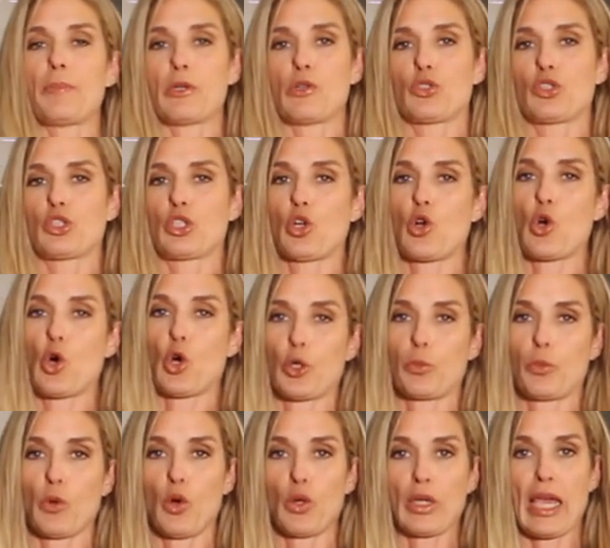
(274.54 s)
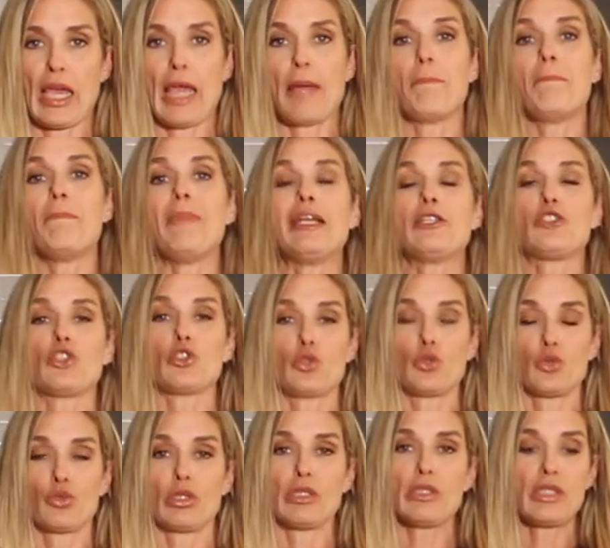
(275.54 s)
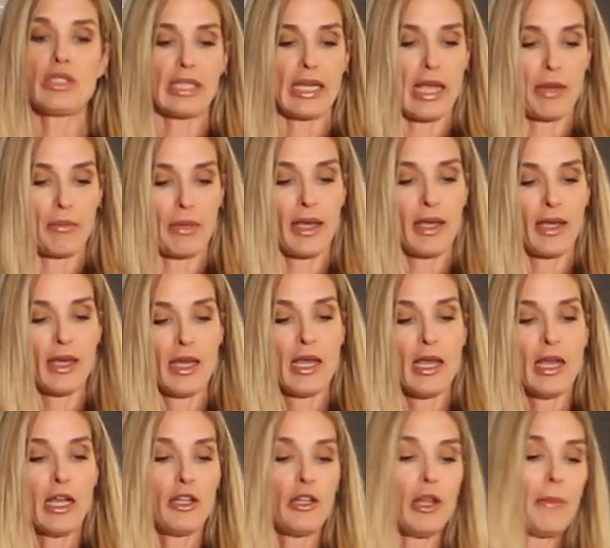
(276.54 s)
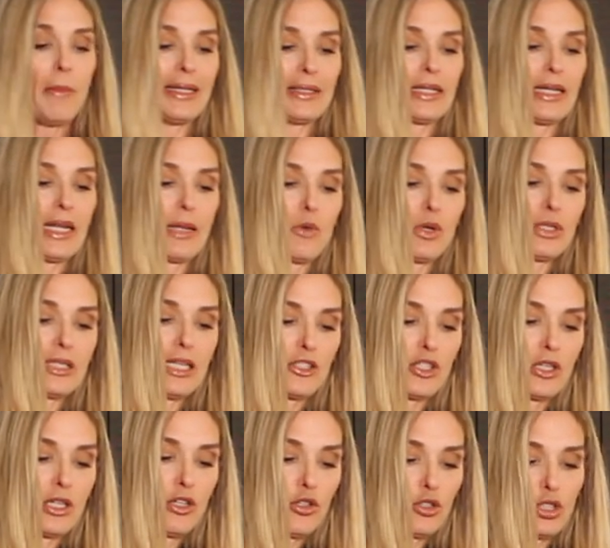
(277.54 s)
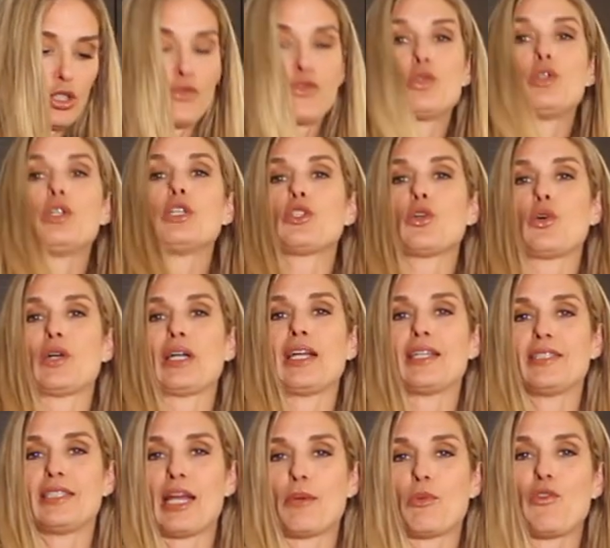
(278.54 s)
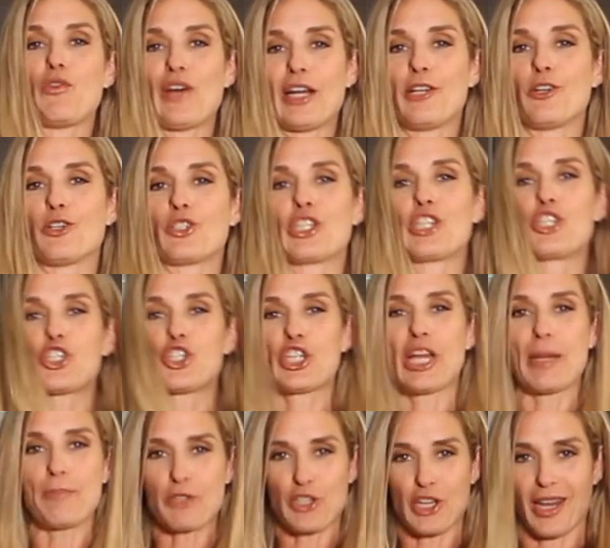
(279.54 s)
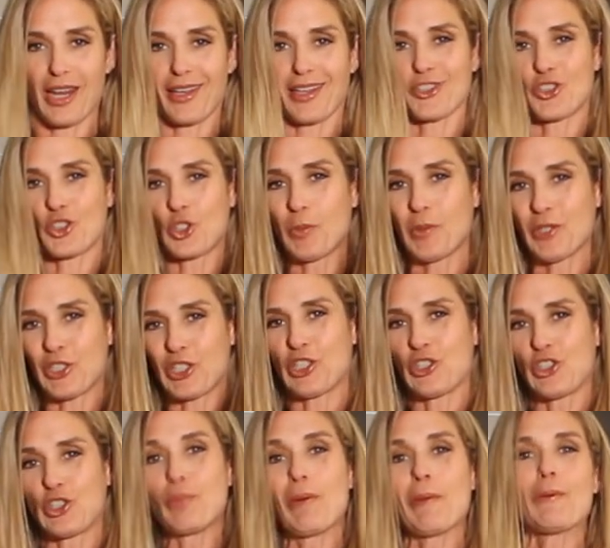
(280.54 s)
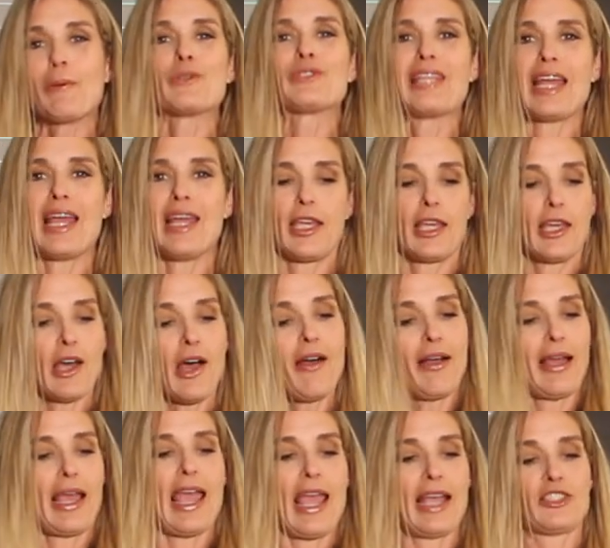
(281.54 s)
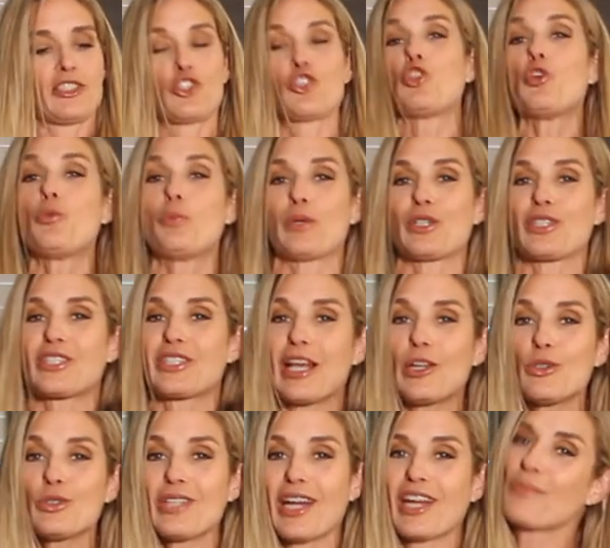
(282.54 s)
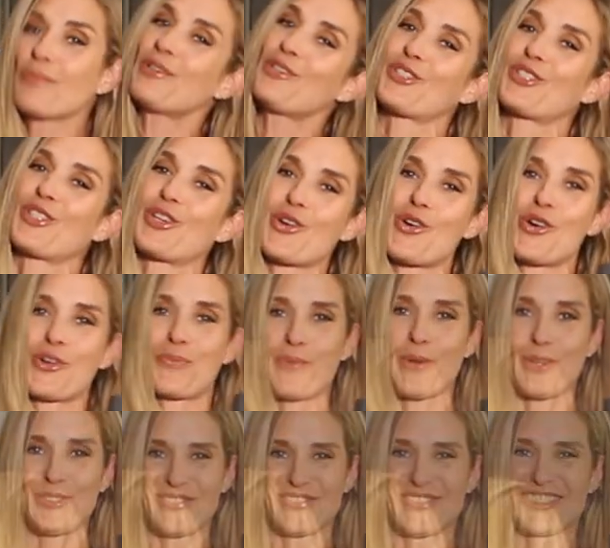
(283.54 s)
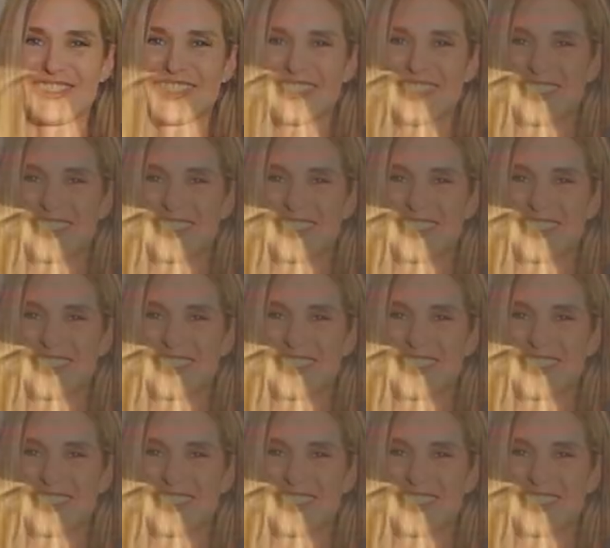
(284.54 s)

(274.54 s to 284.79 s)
per il nostro corpo, ok? Messo tutto insieme lo metteremo adesso nel nostro frullatore e andiamo a fare il nostro shape shake super, super proteico e super salutare per il nostro corpo.